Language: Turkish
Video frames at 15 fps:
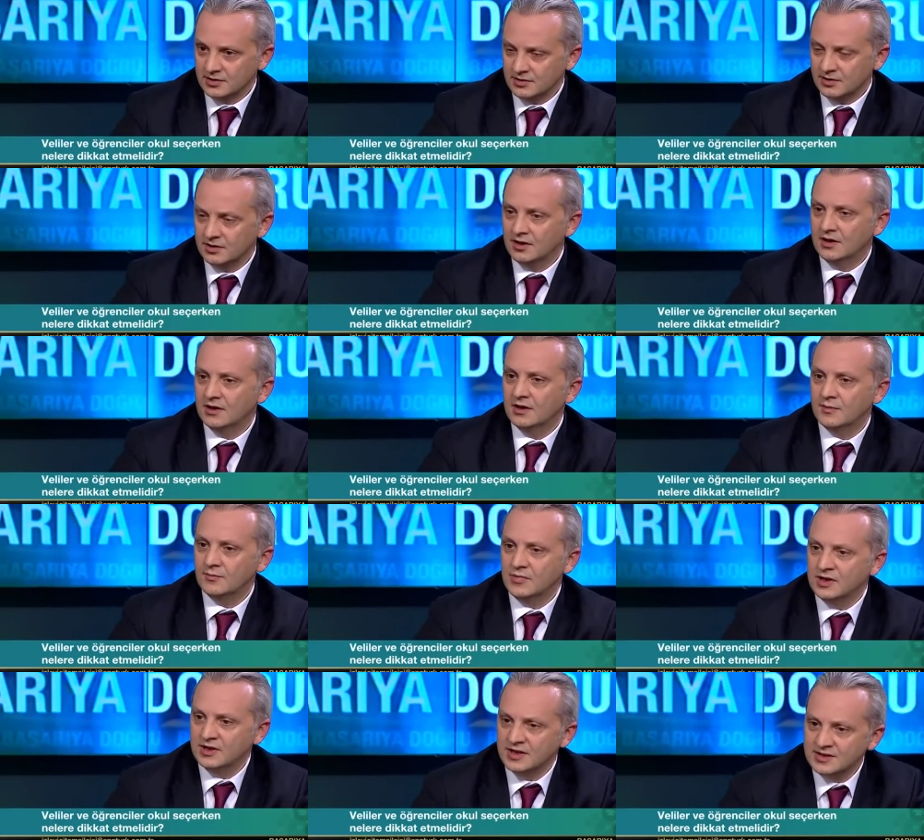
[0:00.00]
Hı hı.
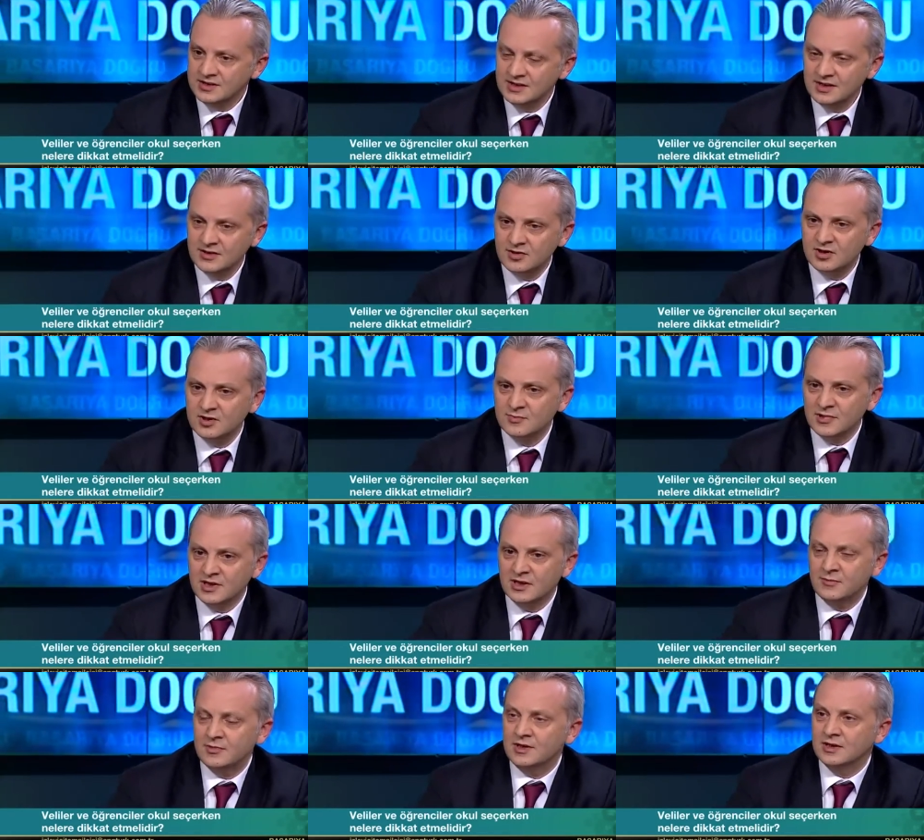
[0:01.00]
Bir nesil
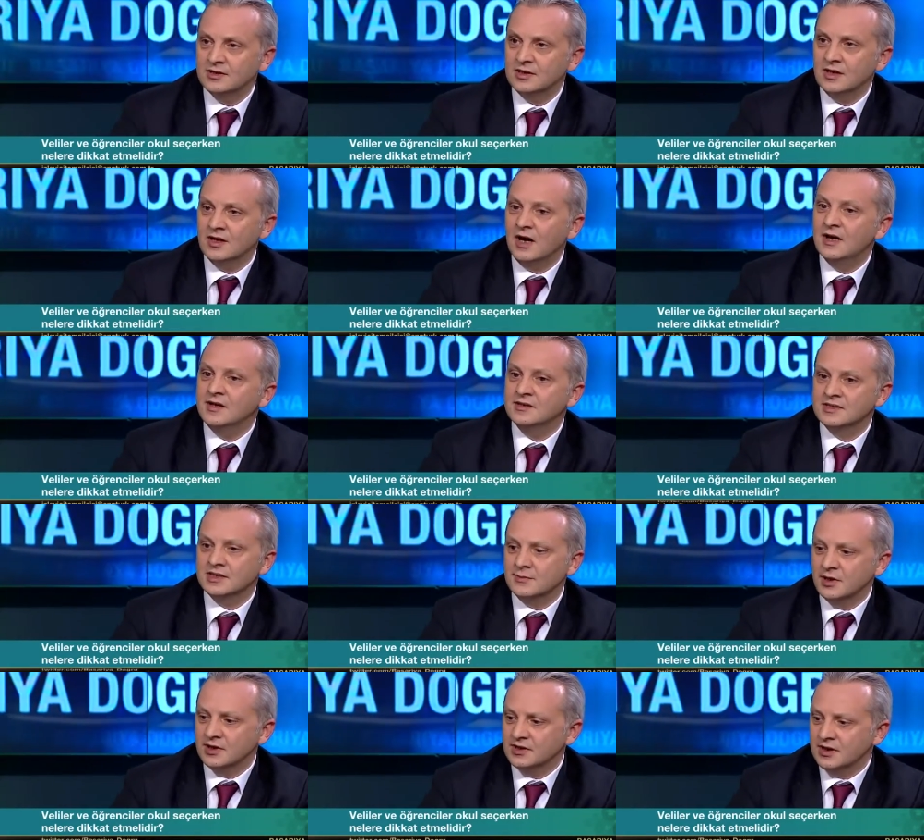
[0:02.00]
yetiştirmekle birlikte aynı
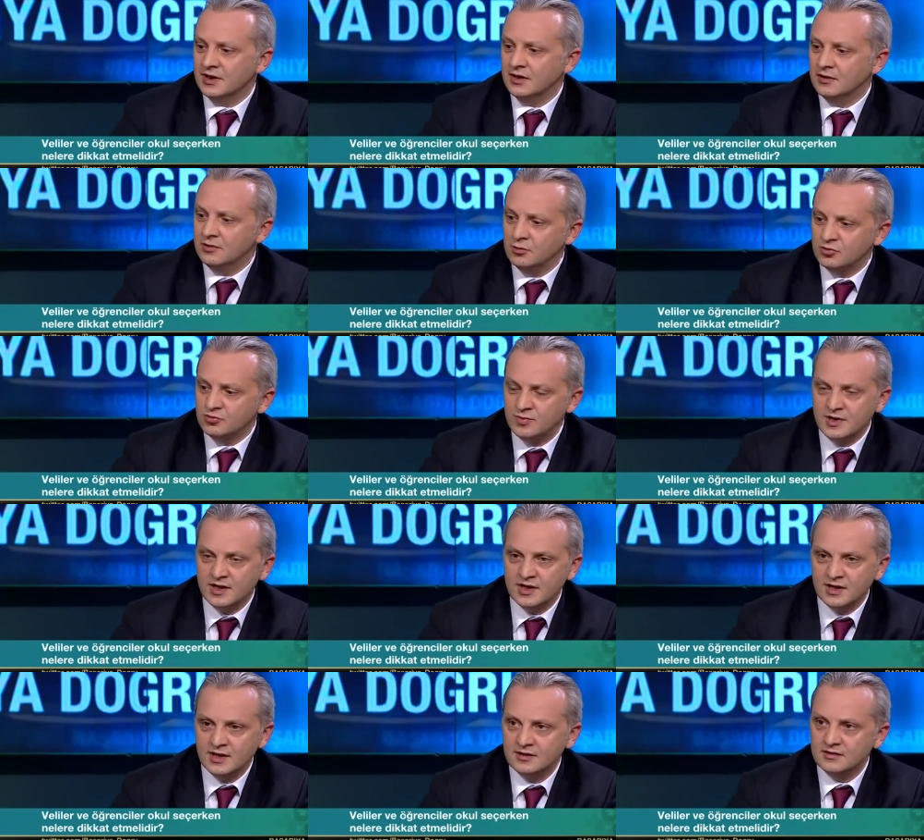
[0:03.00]
zamanda lüks bir
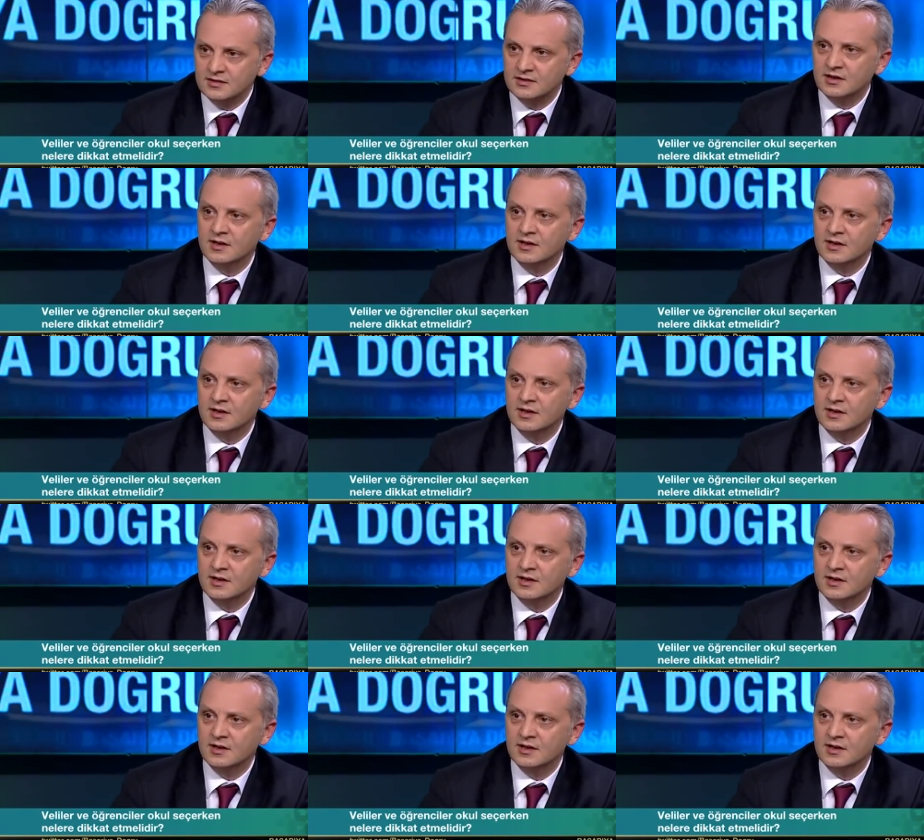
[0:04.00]
yere gittiğinde,